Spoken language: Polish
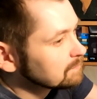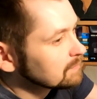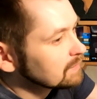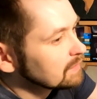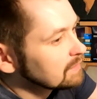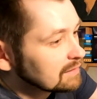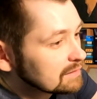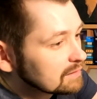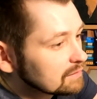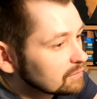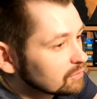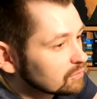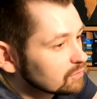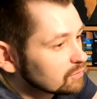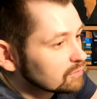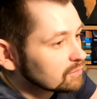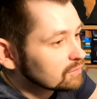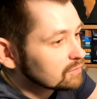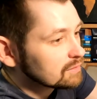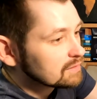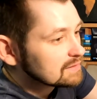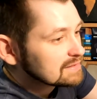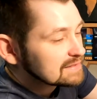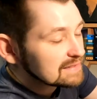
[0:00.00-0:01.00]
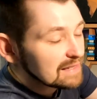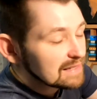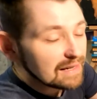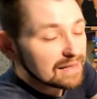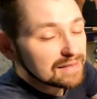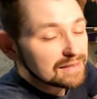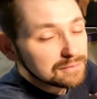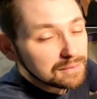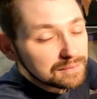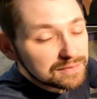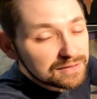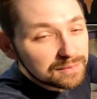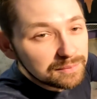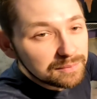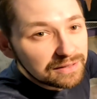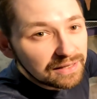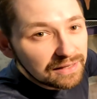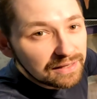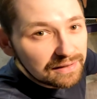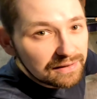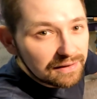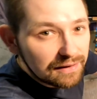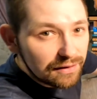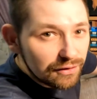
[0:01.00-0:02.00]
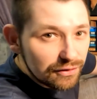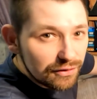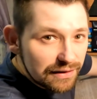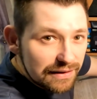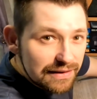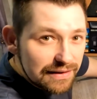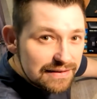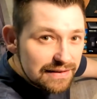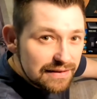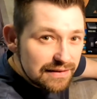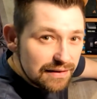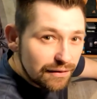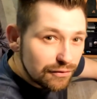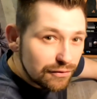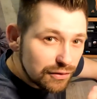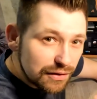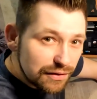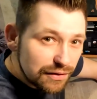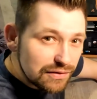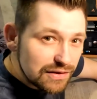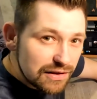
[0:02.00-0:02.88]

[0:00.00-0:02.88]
Dlatego znalazłem sobie na Allegro taki zestaw, który